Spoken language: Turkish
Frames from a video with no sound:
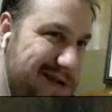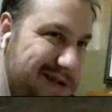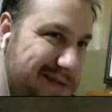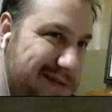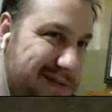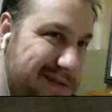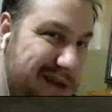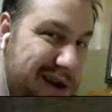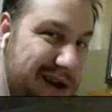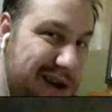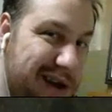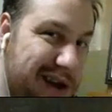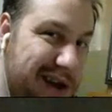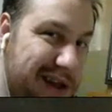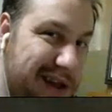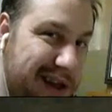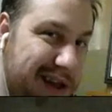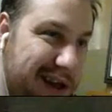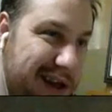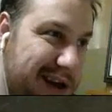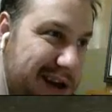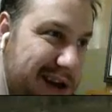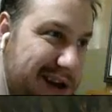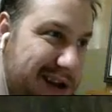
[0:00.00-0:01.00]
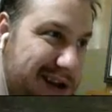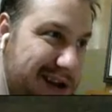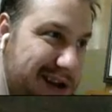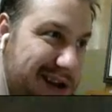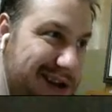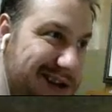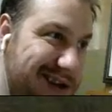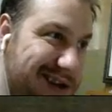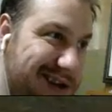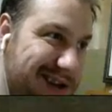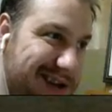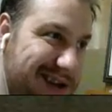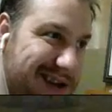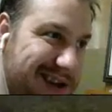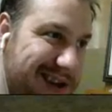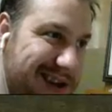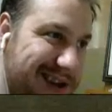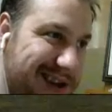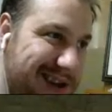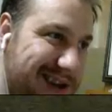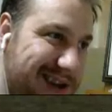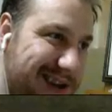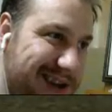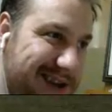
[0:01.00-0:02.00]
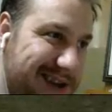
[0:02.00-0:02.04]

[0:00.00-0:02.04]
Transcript: Markete yaklaştık.